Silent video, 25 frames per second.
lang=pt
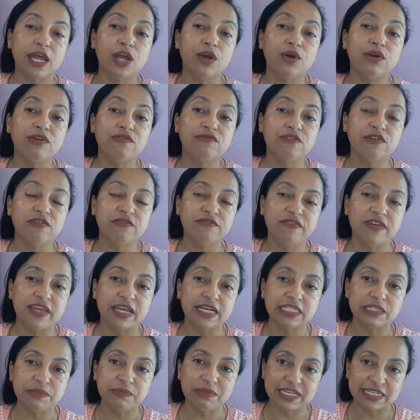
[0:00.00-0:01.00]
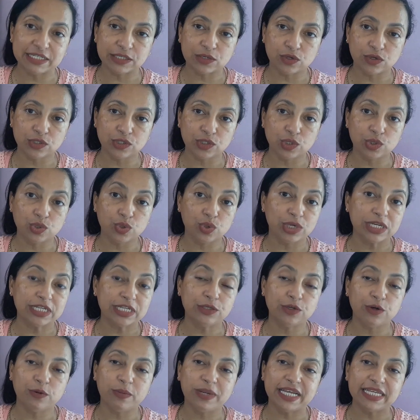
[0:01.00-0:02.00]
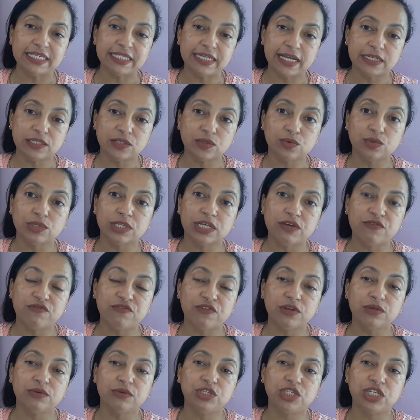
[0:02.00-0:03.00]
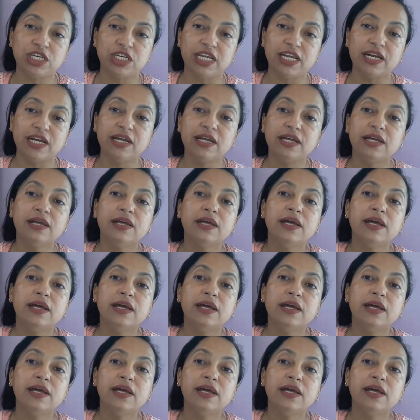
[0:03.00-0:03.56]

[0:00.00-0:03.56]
Eu envolvi as minhas consultoras sobre esse assunto que foi o dia